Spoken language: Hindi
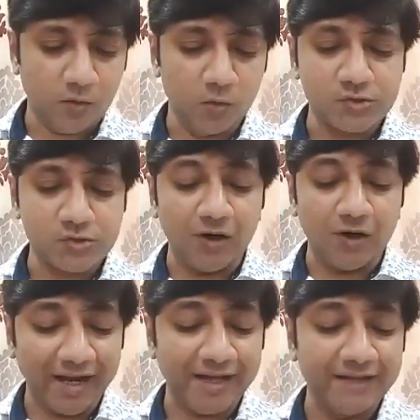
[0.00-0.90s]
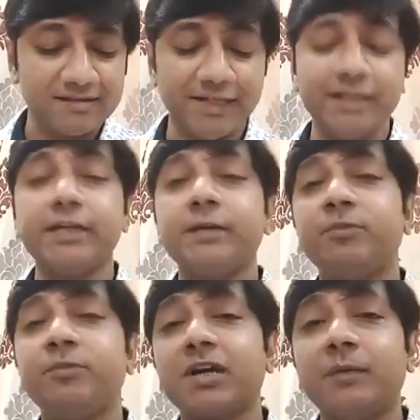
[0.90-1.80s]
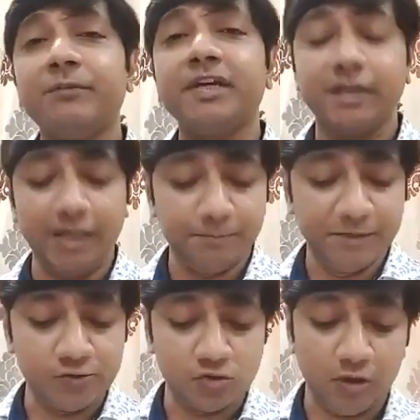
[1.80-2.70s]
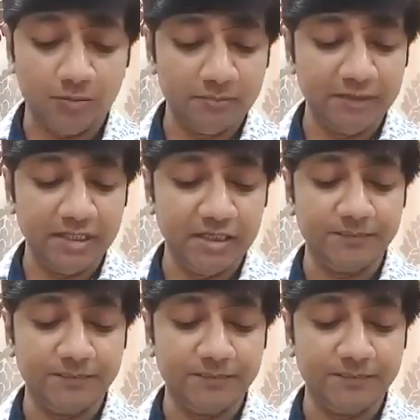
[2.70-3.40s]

उसको हाई सैलरी पर अमेरिका में जॉब मिली